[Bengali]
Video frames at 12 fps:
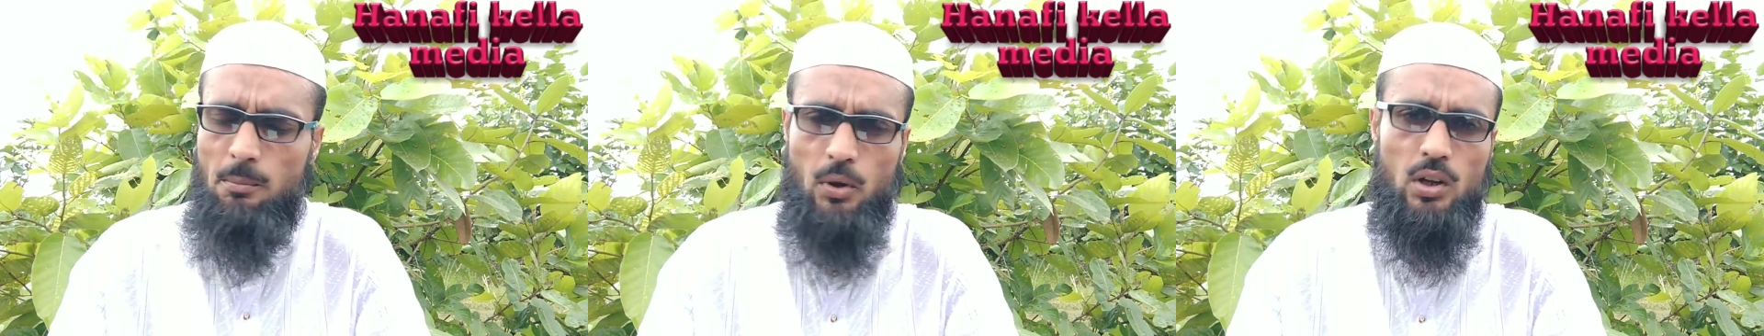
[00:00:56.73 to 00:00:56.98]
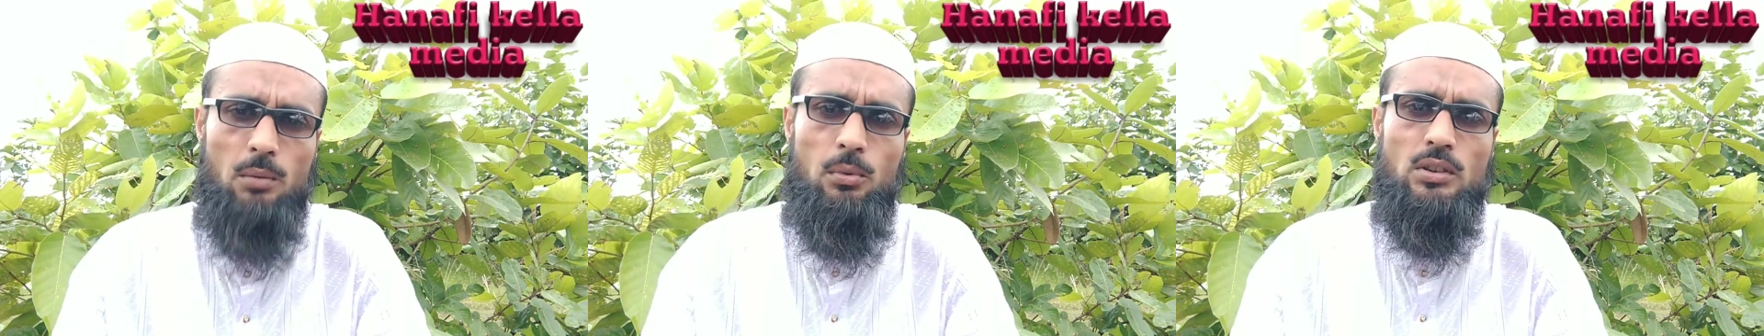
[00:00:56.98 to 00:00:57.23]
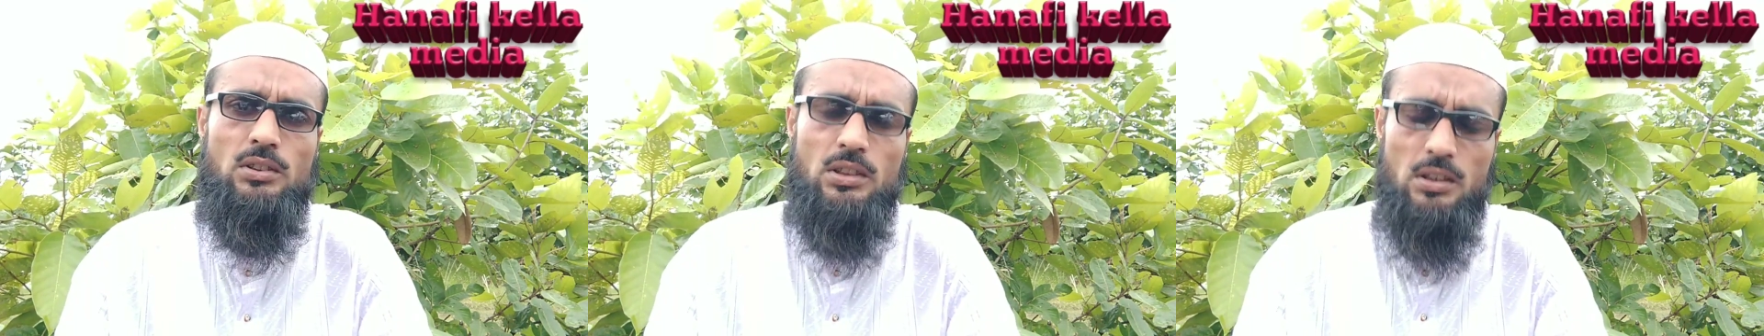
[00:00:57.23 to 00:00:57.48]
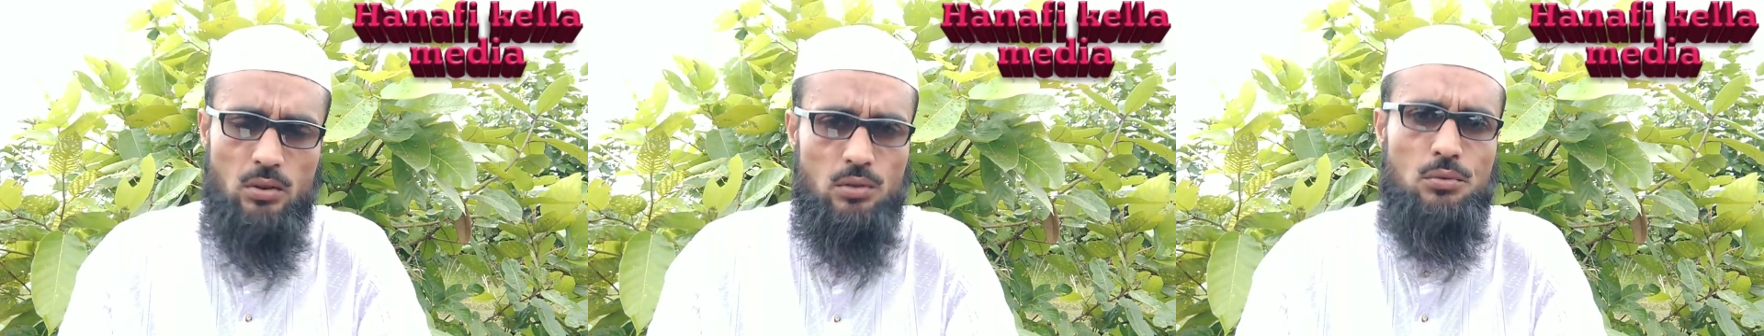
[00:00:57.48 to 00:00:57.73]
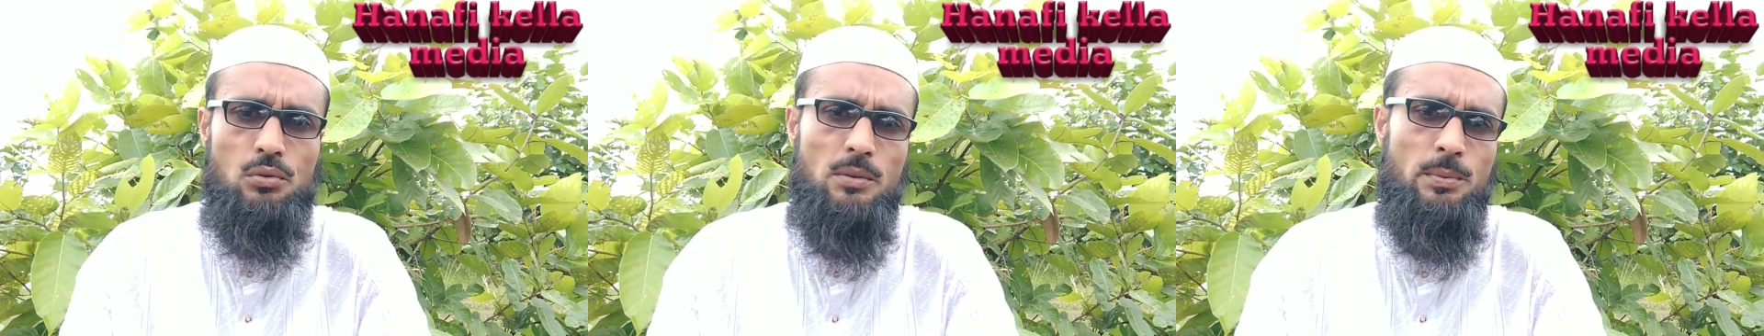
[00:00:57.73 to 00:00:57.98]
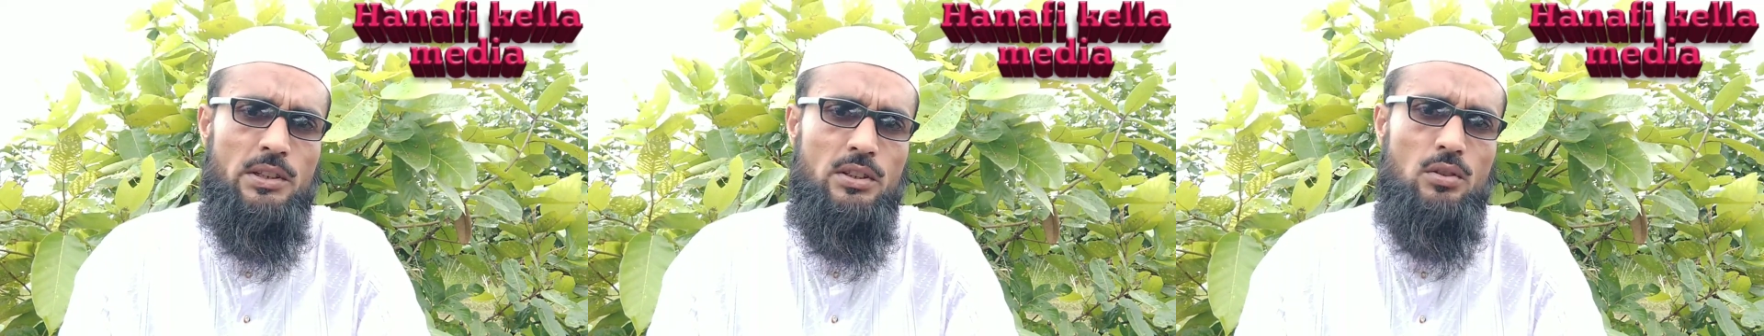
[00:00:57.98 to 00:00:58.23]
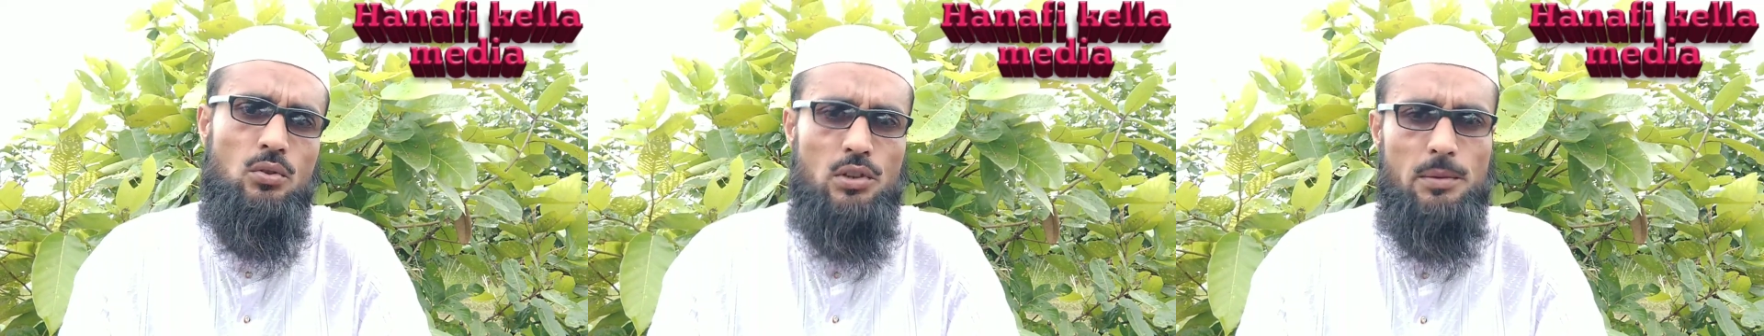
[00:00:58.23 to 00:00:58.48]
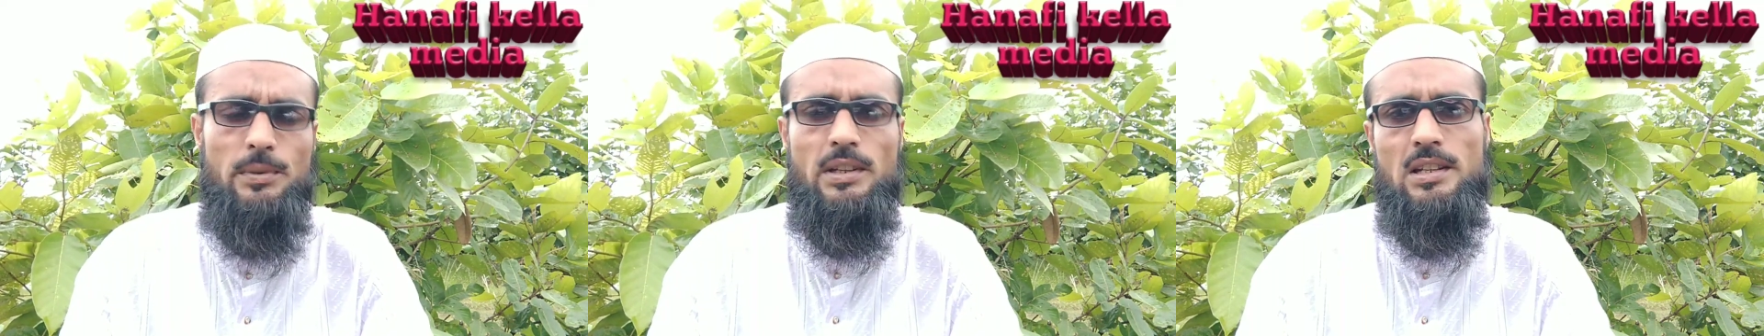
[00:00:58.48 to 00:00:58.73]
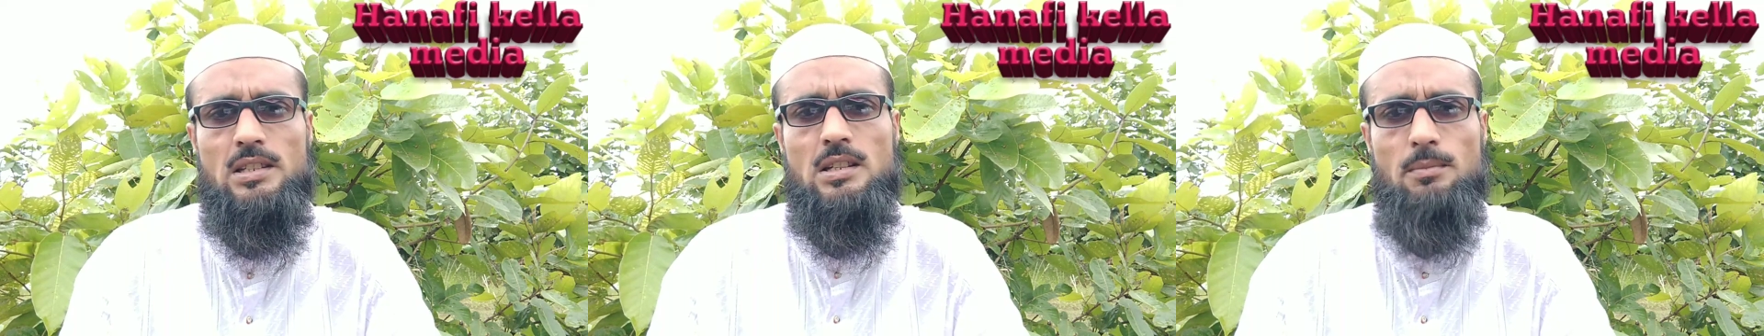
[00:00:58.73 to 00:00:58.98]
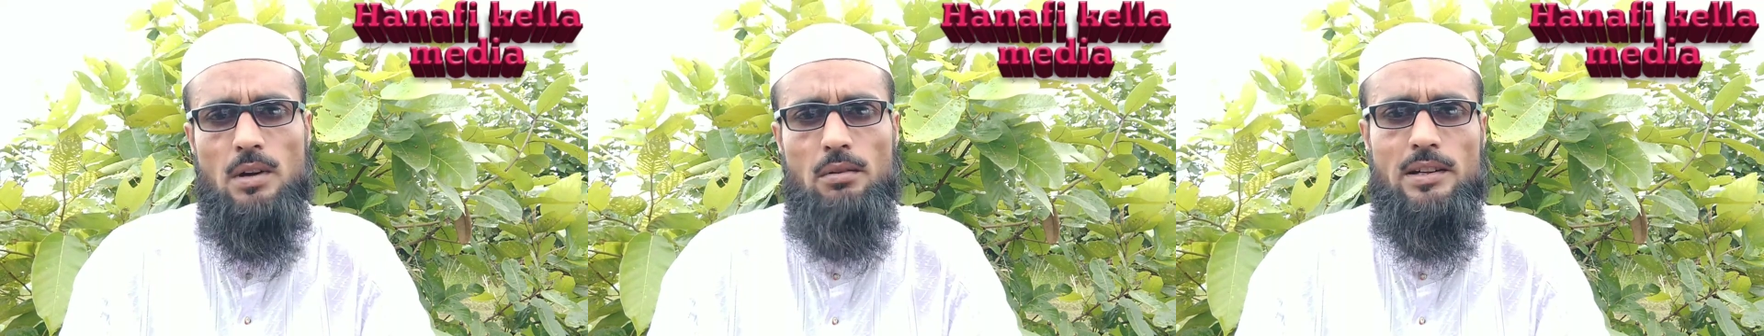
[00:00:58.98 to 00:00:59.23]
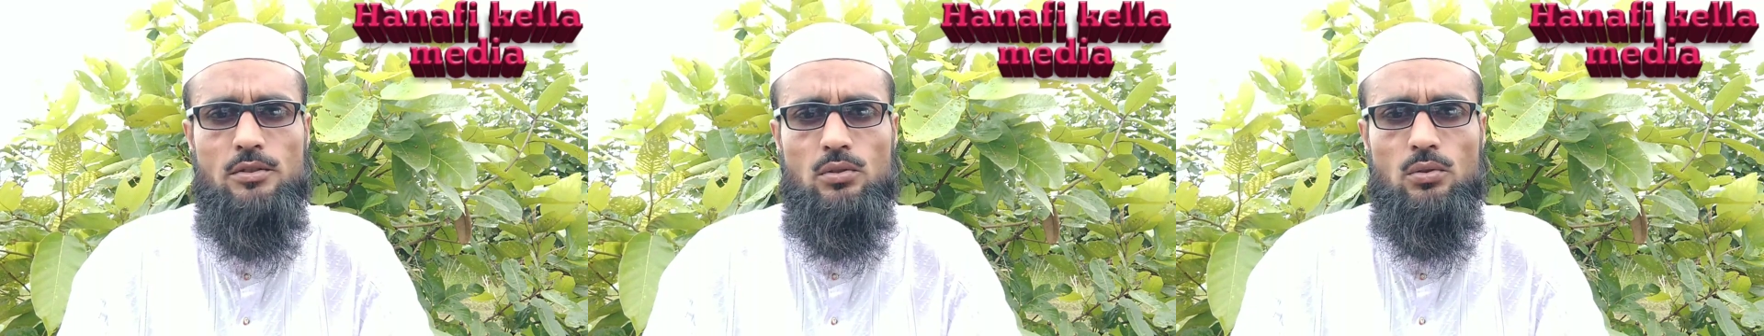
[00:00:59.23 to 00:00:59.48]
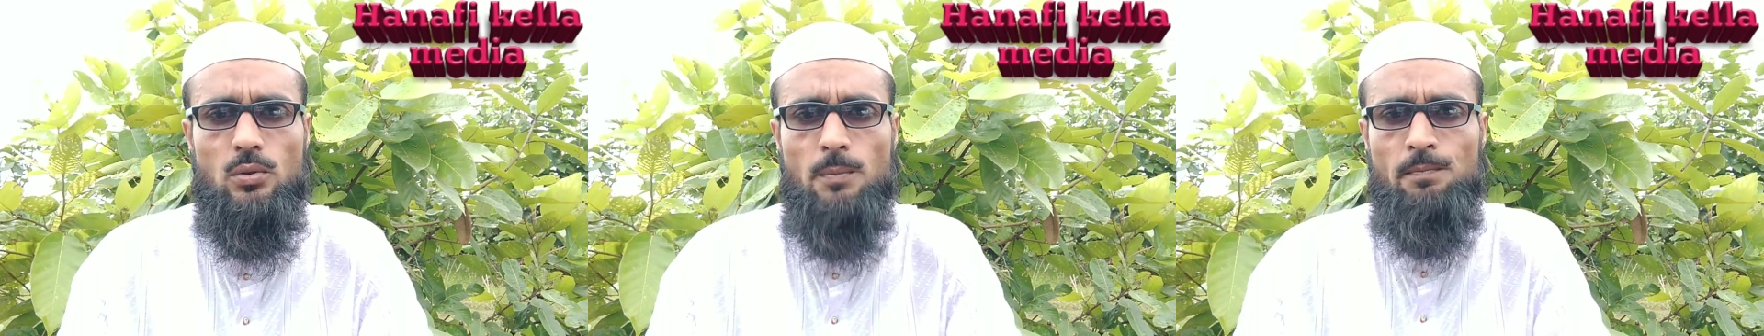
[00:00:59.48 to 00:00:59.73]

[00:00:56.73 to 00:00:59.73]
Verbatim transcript: পরবর্তী নতুন ভিডিওর নোটিফিকেশন পাওয়ার জন্য